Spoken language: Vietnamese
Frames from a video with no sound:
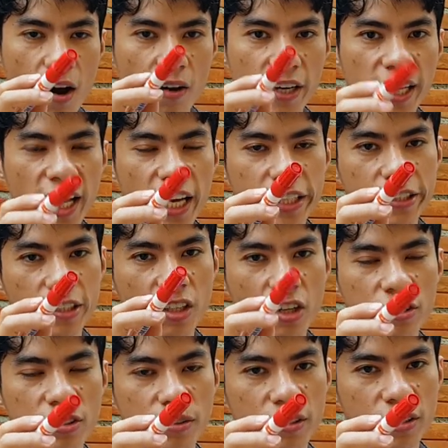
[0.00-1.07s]
ok hay nó
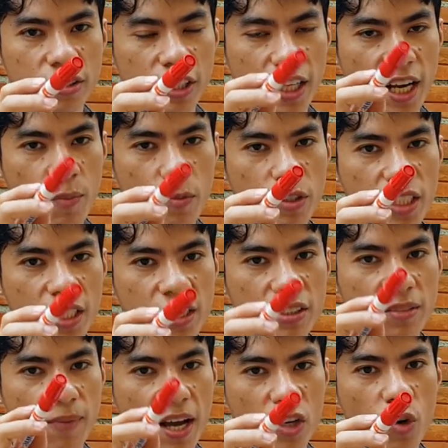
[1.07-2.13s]
không chả nào mỗi tiếc
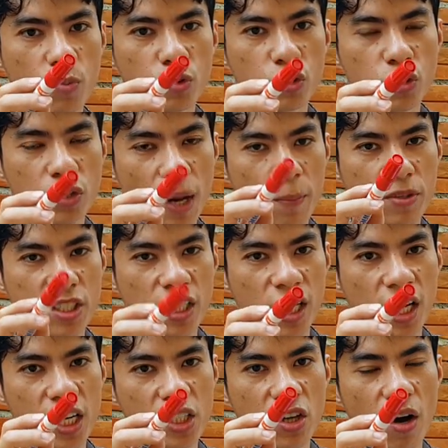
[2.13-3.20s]
cứ mà công YouTube Campuchia
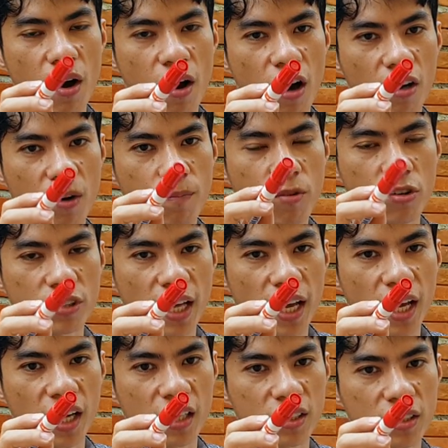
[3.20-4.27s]
lấy còn cầm phong
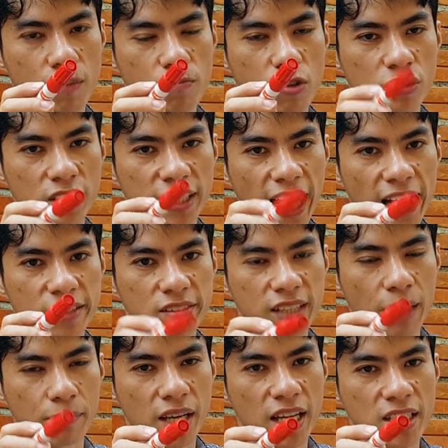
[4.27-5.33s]
là cầm phong là can
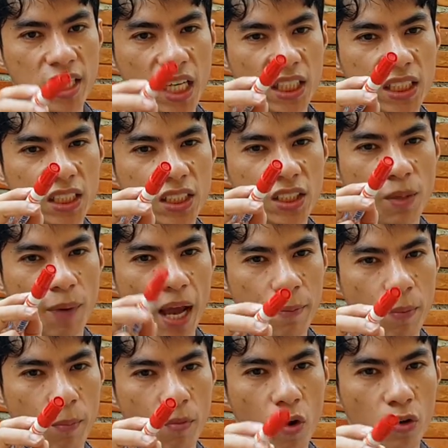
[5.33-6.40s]
sạp này chẳng cứ nhóm ai
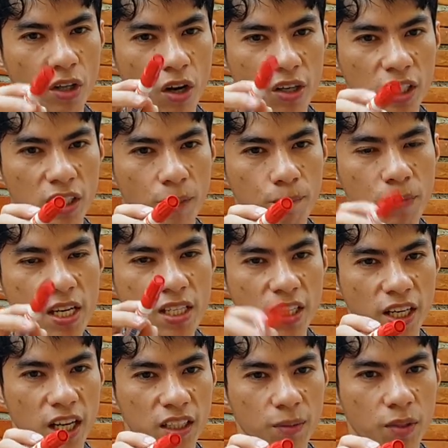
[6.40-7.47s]
promote nào nên bằng pi
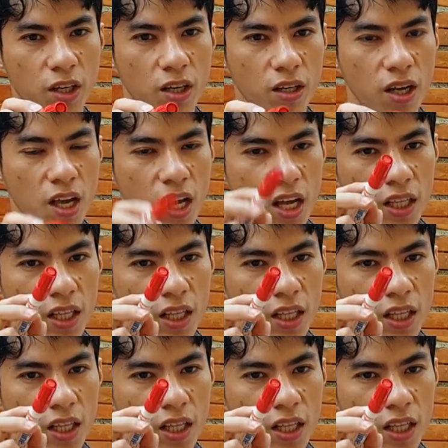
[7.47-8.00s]
chả nào thằng đó